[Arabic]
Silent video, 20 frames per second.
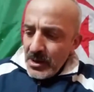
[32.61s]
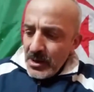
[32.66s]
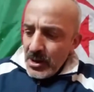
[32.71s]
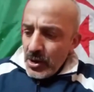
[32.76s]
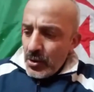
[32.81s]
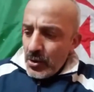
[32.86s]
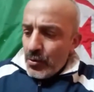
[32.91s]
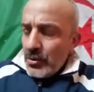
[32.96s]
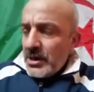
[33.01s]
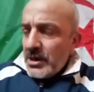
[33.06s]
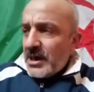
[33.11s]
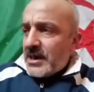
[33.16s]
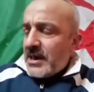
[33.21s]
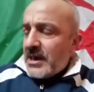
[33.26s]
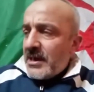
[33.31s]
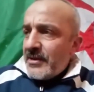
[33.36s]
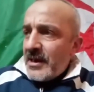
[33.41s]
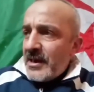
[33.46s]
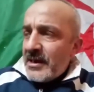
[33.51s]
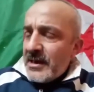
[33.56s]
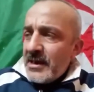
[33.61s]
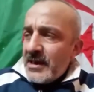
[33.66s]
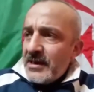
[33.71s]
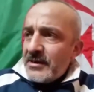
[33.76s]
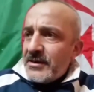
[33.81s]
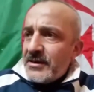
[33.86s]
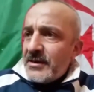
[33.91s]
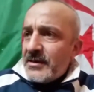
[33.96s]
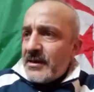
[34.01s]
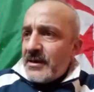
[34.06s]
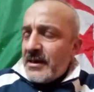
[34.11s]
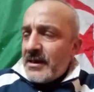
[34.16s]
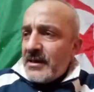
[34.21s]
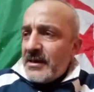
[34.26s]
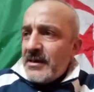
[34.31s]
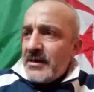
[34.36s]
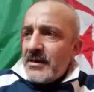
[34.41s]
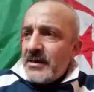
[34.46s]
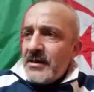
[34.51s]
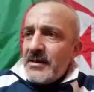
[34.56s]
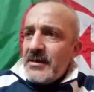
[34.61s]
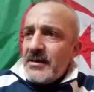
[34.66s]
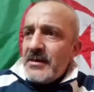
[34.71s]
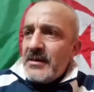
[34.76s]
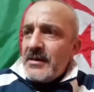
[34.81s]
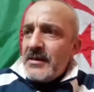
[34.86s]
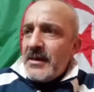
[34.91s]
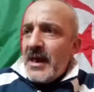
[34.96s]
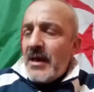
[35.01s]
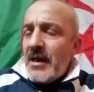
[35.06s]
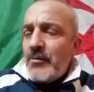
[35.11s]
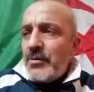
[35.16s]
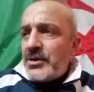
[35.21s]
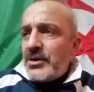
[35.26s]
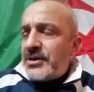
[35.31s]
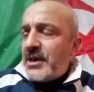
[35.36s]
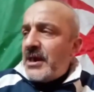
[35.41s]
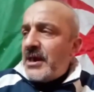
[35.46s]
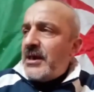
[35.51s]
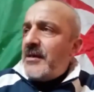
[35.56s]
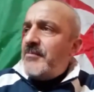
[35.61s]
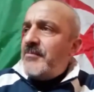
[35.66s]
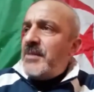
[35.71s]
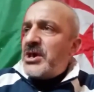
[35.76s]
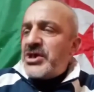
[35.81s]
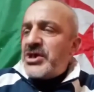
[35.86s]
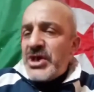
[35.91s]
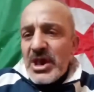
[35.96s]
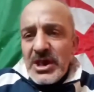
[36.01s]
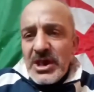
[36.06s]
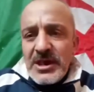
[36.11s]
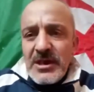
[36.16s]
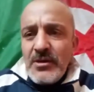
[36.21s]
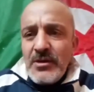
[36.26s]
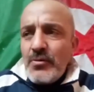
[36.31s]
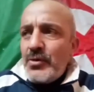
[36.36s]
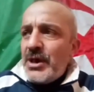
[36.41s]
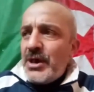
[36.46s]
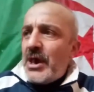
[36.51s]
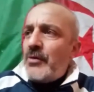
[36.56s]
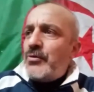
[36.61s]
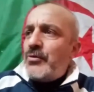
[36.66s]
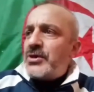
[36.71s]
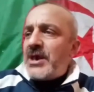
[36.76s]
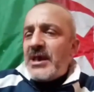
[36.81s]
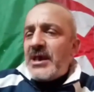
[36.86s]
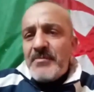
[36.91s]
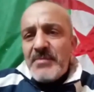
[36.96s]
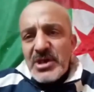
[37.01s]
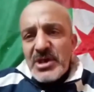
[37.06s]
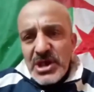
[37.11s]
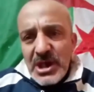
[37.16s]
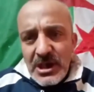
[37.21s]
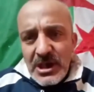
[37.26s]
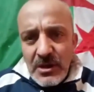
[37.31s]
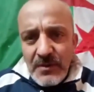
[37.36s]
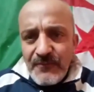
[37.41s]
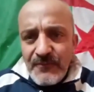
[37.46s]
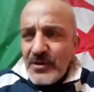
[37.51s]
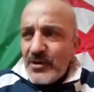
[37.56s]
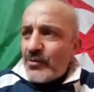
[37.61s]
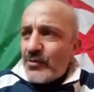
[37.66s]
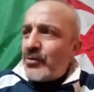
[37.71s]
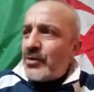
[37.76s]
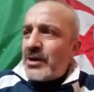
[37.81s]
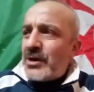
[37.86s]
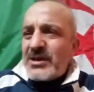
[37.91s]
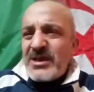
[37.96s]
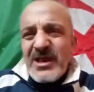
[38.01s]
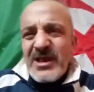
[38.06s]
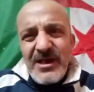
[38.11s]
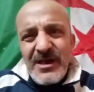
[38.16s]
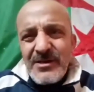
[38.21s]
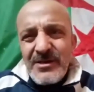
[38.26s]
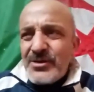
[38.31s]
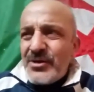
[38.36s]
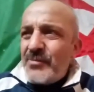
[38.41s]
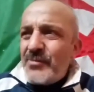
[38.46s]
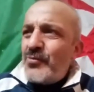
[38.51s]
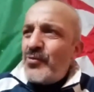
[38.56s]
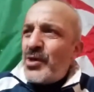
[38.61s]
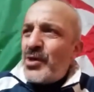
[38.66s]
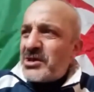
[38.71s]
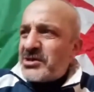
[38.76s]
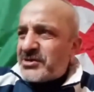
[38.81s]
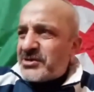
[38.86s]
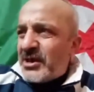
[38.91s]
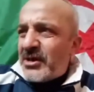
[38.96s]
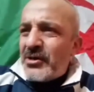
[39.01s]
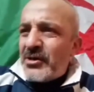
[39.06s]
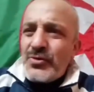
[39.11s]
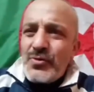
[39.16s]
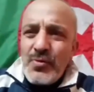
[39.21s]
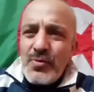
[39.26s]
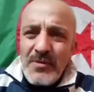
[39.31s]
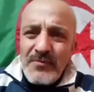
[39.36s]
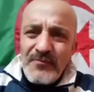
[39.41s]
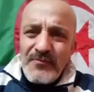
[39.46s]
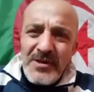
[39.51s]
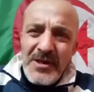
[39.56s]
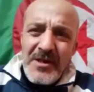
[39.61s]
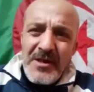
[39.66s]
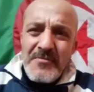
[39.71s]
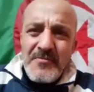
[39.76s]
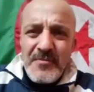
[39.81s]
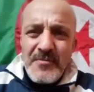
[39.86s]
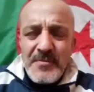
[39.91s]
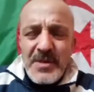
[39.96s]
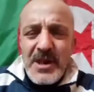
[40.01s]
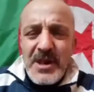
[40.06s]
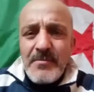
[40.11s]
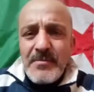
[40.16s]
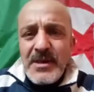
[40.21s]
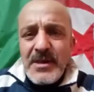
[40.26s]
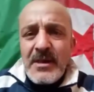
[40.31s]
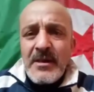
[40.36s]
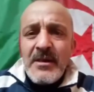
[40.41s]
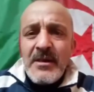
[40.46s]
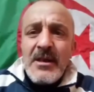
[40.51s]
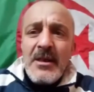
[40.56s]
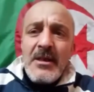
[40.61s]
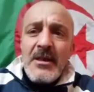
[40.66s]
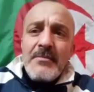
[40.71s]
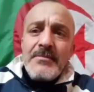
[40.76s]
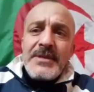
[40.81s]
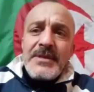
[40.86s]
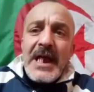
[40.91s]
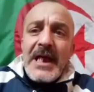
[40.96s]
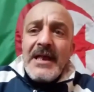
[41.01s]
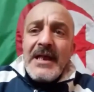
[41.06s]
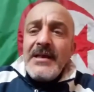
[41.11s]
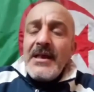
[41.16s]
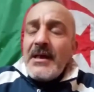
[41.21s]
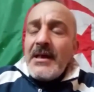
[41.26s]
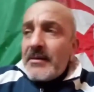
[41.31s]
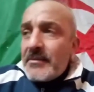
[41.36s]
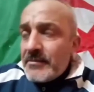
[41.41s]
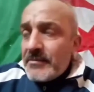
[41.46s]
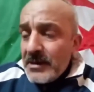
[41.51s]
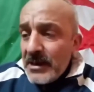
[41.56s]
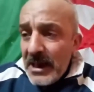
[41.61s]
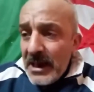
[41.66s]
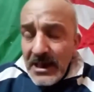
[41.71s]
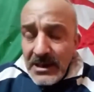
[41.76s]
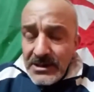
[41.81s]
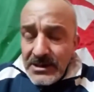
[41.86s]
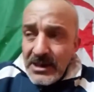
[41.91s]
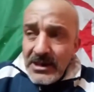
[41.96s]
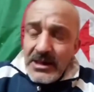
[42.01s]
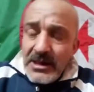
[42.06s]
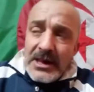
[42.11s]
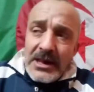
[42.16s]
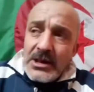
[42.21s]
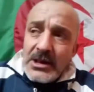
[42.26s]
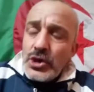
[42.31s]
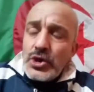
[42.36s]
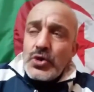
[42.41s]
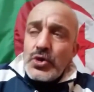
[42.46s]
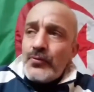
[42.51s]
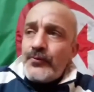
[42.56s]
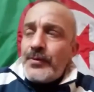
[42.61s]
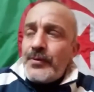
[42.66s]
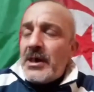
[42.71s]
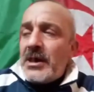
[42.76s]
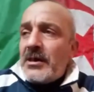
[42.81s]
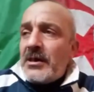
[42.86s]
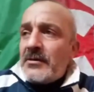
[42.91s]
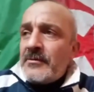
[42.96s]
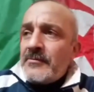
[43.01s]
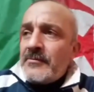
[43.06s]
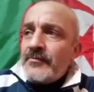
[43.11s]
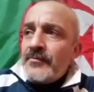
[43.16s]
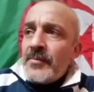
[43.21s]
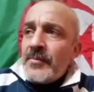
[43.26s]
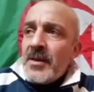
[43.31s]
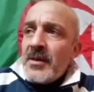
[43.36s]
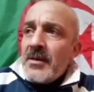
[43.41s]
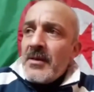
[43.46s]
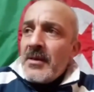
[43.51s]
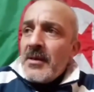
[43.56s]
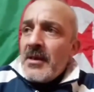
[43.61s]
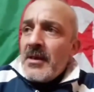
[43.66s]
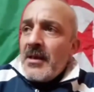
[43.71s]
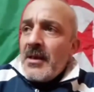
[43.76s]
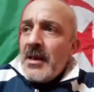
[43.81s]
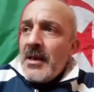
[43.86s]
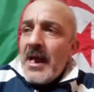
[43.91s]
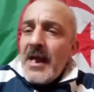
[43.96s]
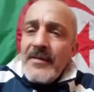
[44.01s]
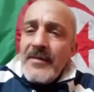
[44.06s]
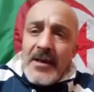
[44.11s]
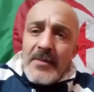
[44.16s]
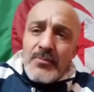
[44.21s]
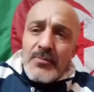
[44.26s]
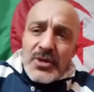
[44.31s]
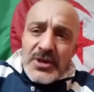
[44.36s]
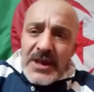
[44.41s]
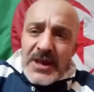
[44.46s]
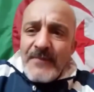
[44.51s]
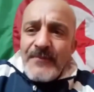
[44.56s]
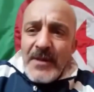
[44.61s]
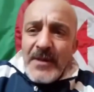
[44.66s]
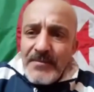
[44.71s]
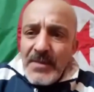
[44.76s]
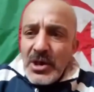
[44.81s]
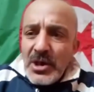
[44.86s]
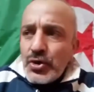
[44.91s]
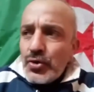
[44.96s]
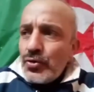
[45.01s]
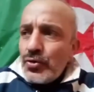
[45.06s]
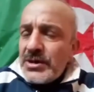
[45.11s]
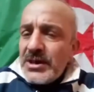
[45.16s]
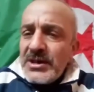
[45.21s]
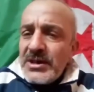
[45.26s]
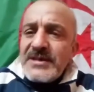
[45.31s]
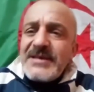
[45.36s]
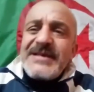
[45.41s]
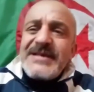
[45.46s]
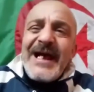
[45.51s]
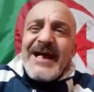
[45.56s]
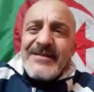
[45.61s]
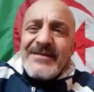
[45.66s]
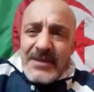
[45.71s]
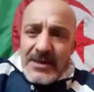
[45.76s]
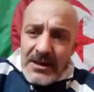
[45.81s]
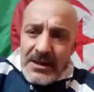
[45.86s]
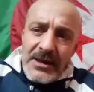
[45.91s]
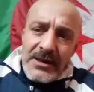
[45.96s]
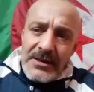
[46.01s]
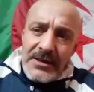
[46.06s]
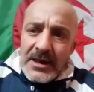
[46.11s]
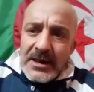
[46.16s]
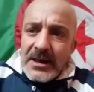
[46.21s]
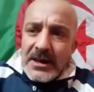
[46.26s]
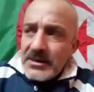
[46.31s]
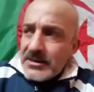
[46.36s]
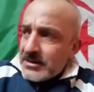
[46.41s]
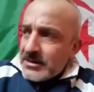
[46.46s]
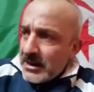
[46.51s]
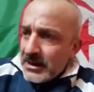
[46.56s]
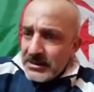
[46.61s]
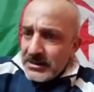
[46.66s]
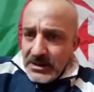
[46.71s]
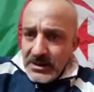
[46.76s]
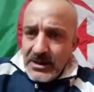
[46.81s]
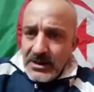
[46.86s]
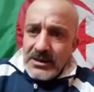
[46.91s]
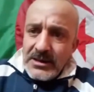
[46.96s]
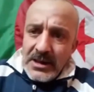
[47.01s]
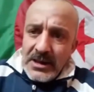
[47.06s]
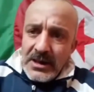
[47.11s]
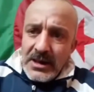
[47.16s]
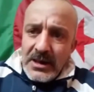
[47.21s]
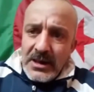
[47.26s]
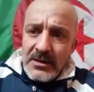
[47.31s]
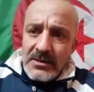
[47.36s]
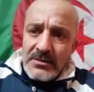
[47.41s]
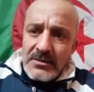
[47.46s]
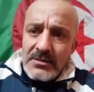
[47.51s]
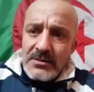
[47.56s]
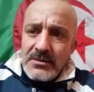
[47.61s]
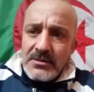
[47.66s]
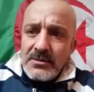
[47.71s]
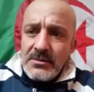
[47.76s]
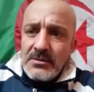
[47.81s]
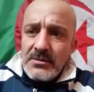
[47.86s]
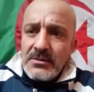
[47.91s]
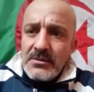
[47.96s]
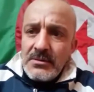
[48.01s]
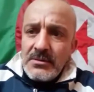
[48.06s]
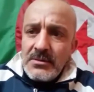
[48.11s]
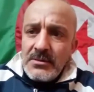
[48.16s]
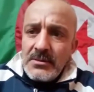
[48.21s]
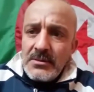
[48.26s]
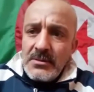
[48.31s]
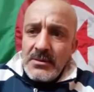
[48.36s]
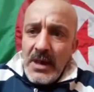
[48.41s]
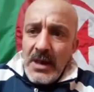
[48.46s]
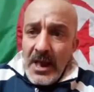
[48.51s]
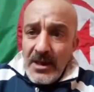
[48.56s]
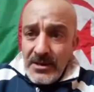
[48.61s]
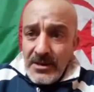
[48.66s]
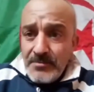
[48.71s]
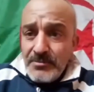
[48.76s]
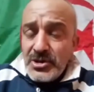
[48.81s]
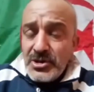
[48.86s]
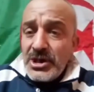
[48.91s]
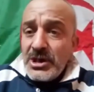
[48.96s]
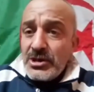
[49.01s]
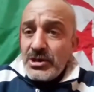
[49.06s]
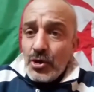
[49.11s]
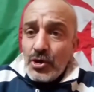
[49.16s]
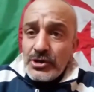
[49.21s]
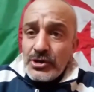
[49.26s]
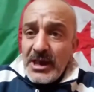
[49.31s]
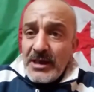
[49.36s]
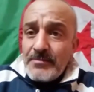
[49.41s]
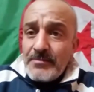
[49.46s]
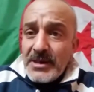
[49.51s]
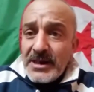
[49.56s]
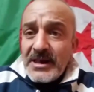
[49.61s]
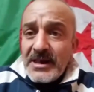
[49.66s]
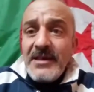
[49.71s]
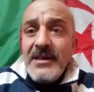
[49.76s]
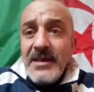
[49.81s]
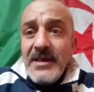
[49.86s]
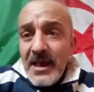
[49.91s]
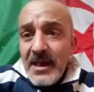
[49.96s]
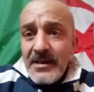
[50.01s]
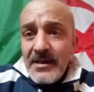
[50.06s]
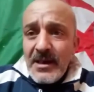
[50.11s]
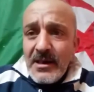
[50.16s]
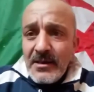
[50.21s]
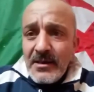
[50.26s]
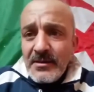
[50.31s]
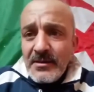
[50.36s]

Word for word: يقول لك هذا راه يحوس على مشاكل ويحوس على مشاكل في كرة القدم والطرد وفلان من بصح انا الحاجه اللي راني نشوف فيها هذا مصطفى معزوزي ستاتي اللي داره ستاتي اللي داره هذه ماشي تعتبر خيانه